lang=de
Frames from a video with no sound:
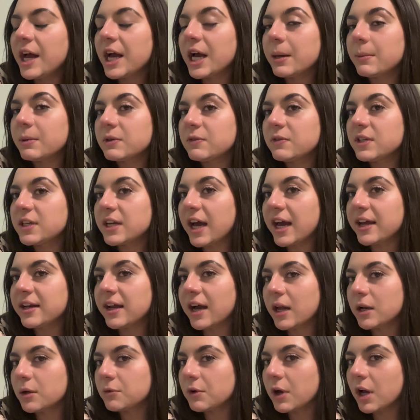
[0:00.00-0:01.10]
habe ich wieder eine
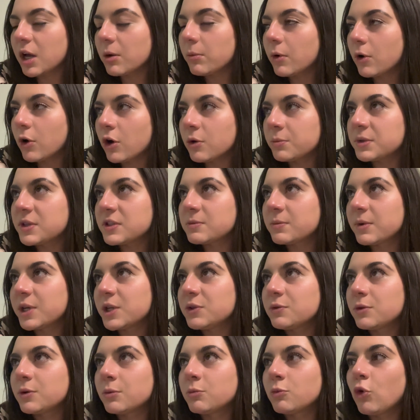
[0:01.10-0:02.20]
Anfrage bekommen, diesmal
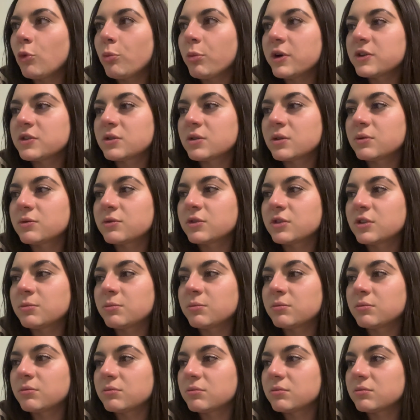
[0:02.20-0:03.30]
nicht von einem Opa, sondern von
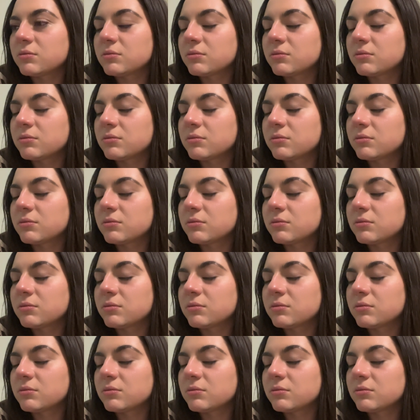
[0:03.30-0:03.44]
einem